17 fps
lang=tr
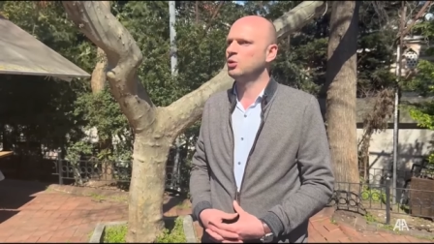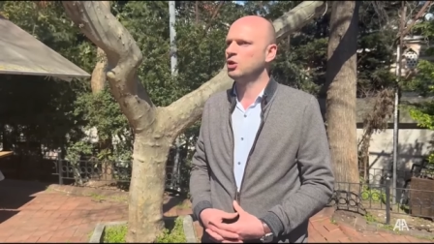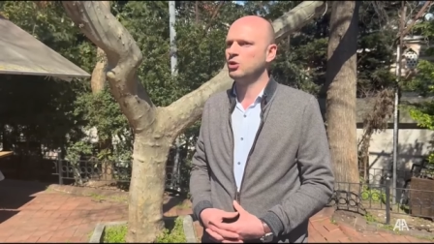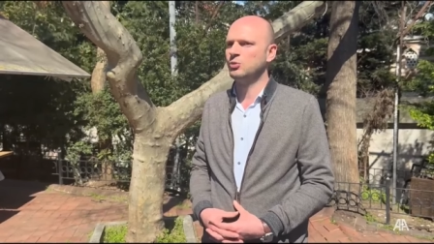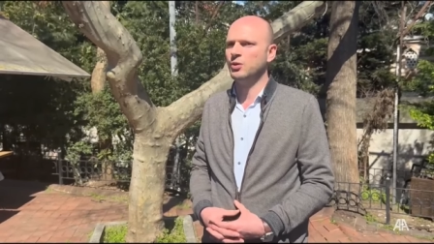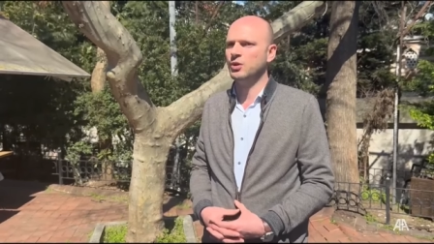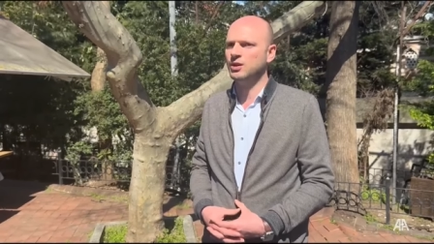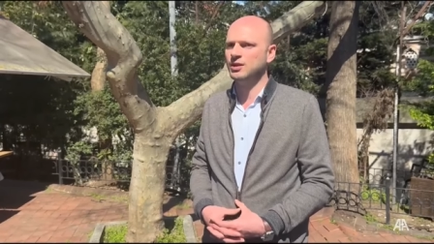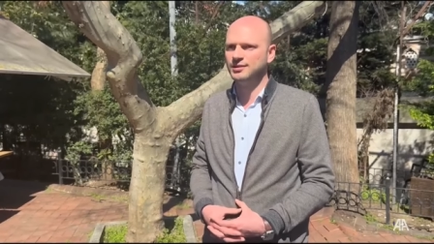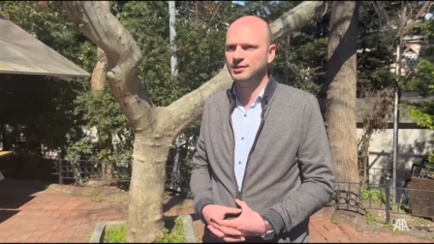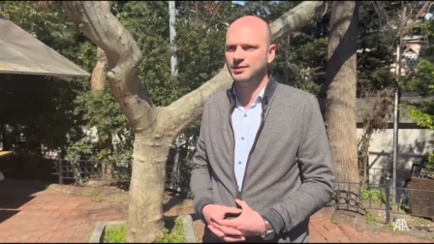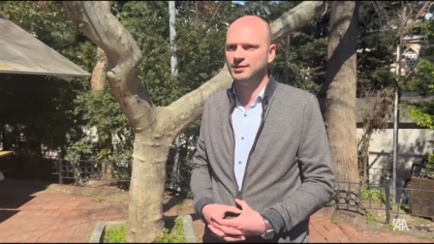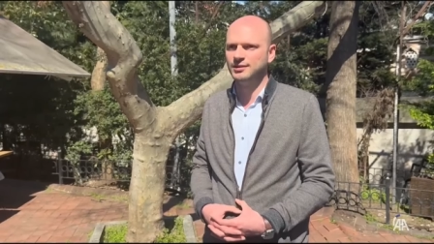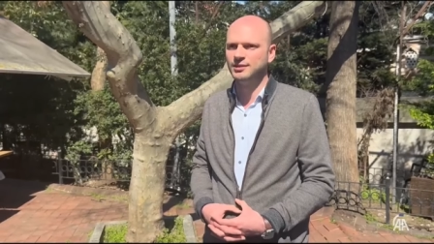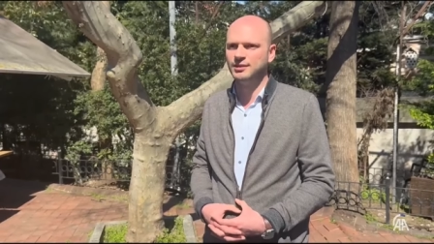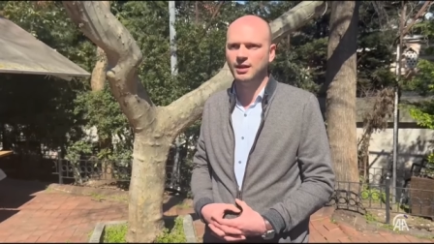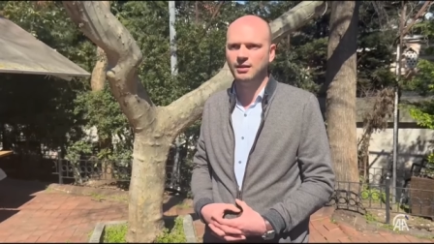Böyle böyle
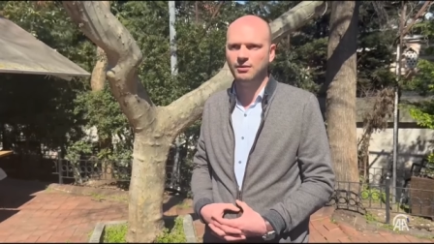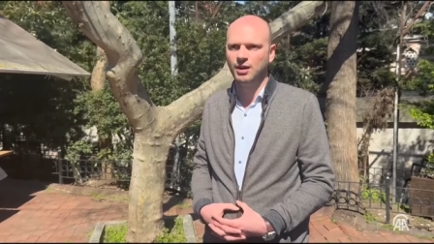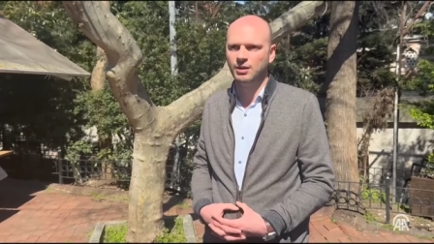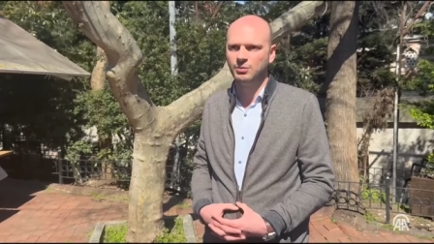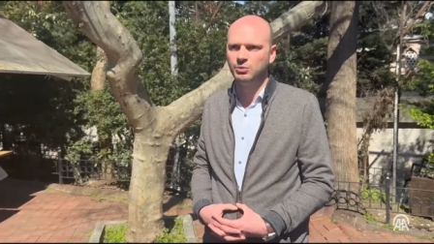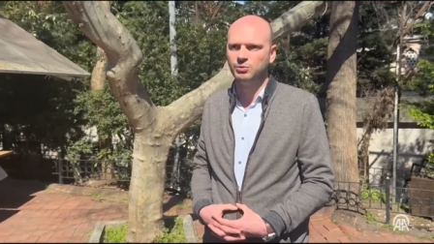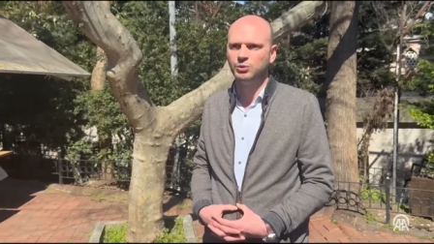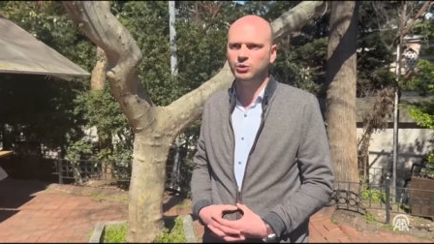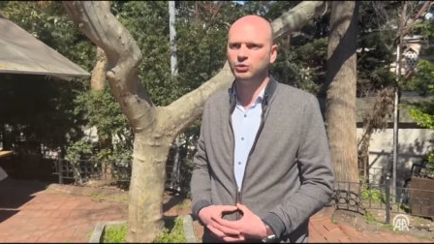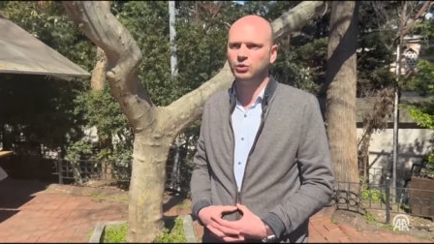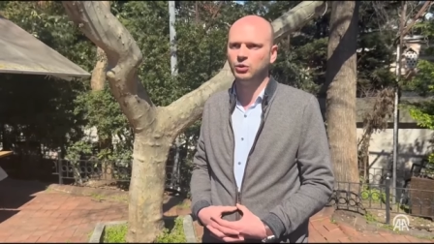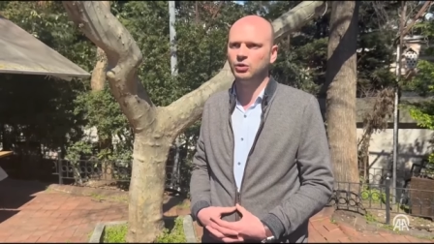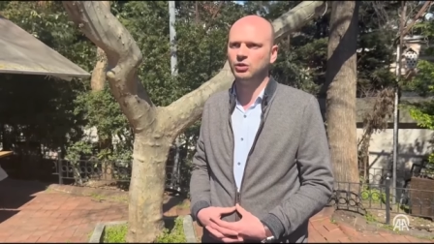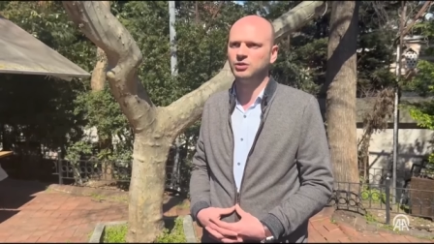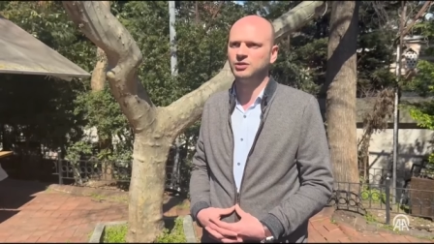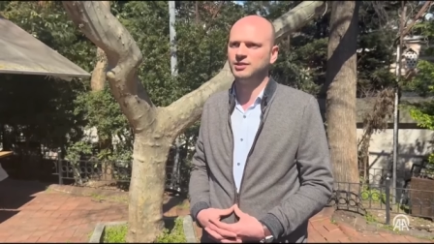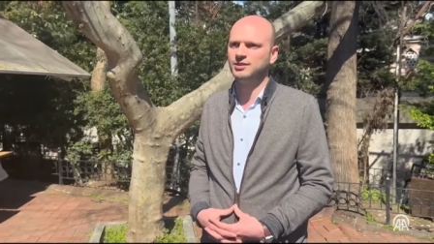sizde var mı bir
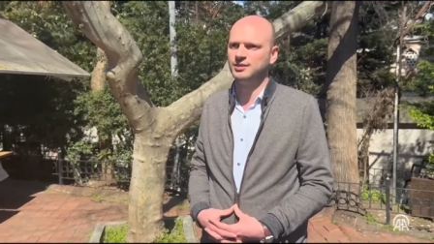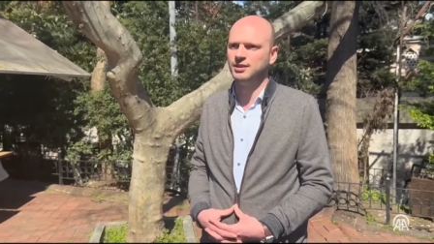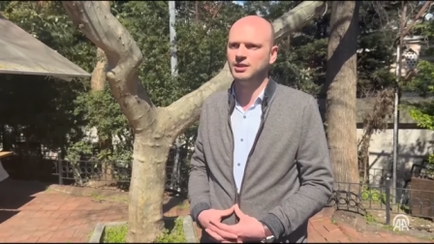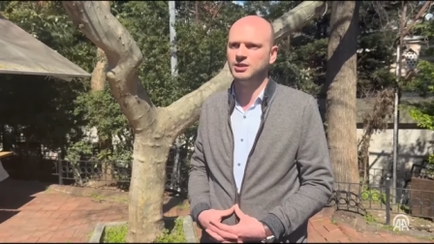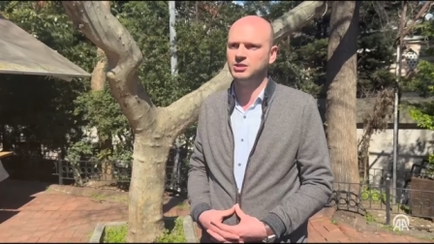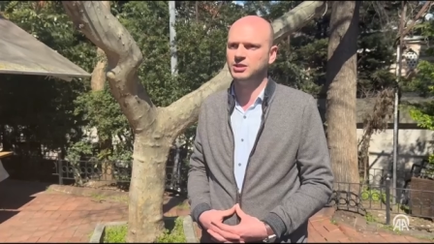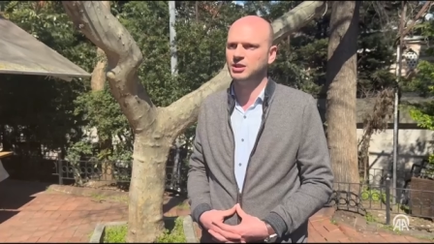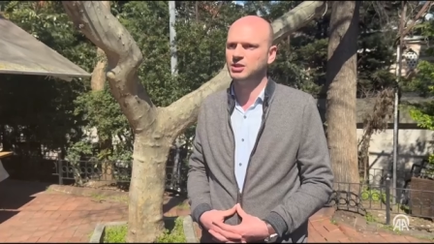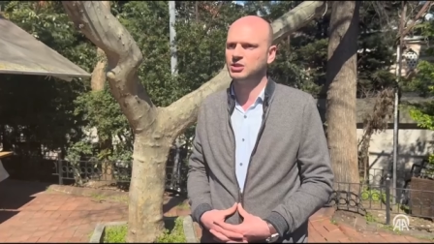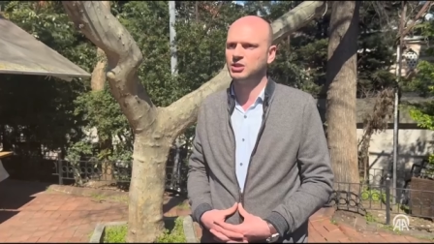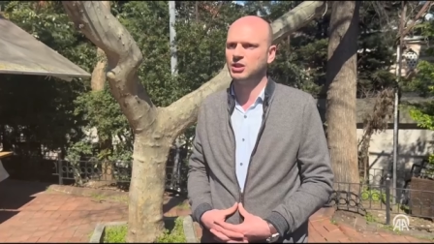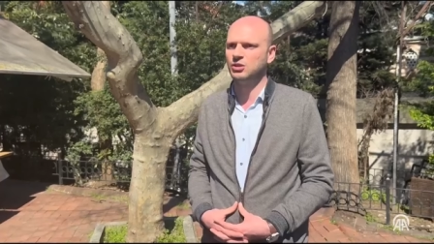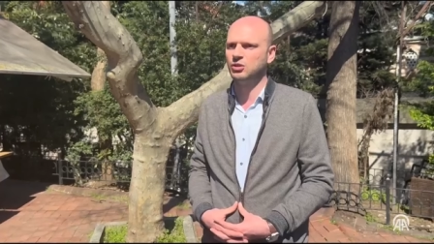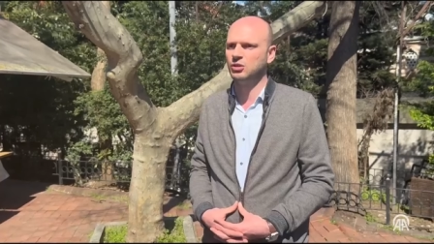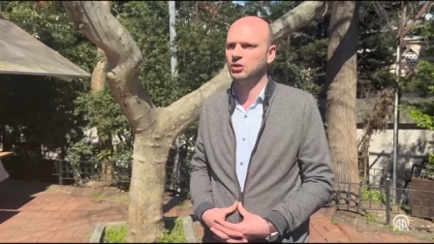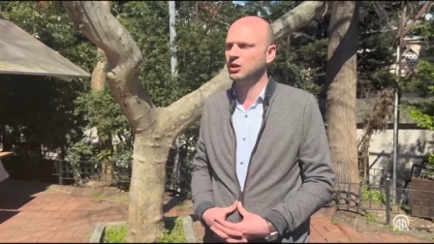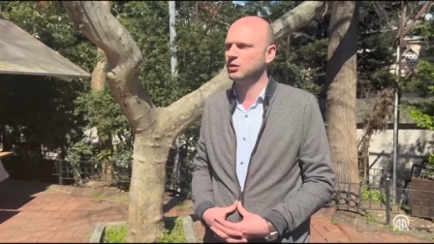sorun, sizi de işten
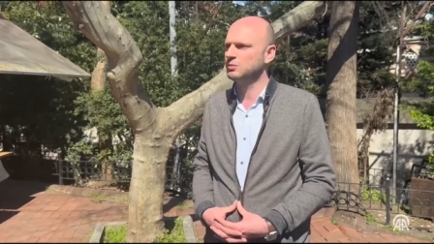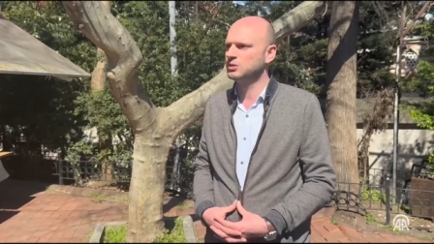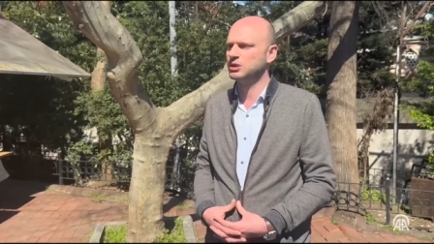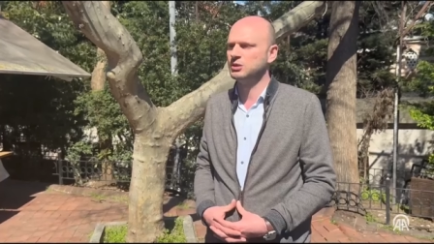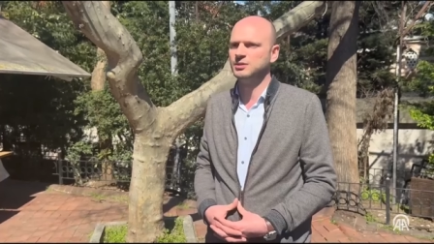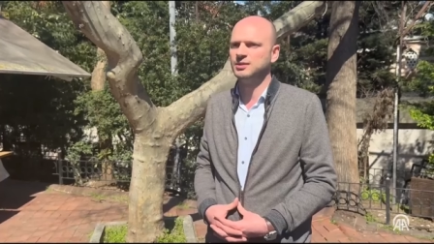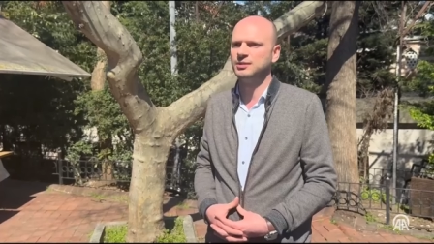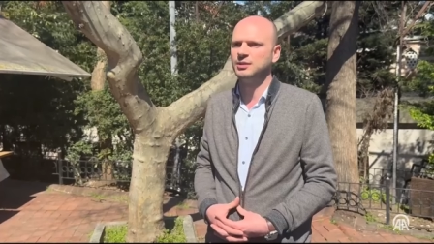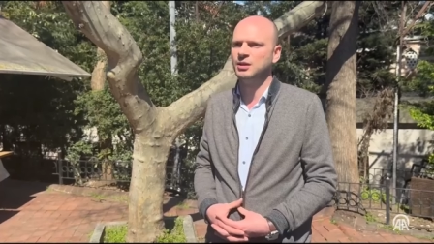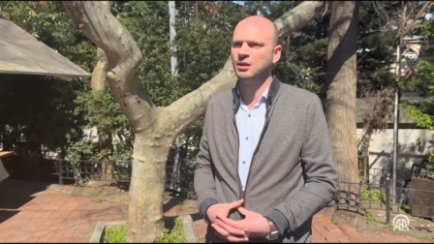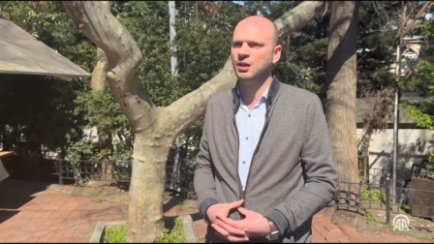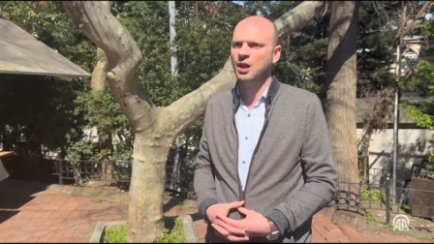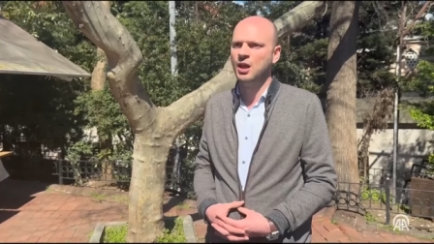çıkarıyorlar mı gibisine.